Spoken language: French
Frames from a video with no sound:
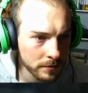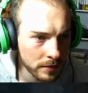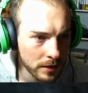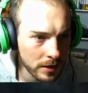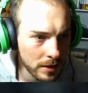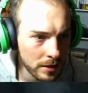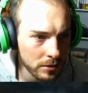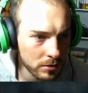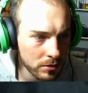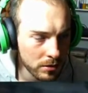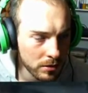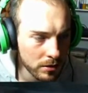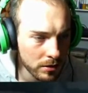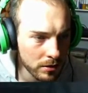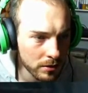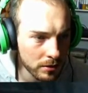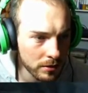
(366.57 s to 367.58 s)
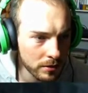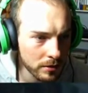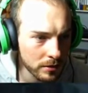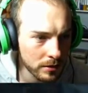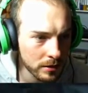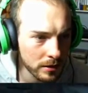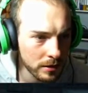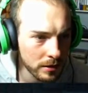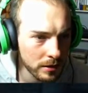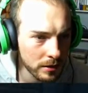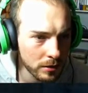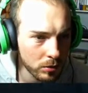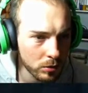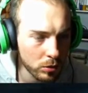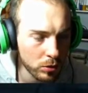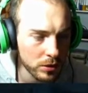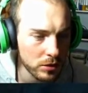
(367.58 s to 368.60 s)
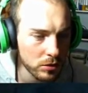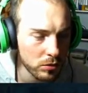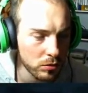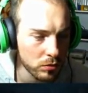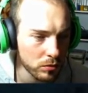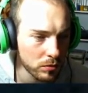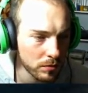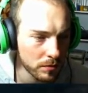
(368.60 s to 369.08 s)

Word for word: Allez, saute. On continue.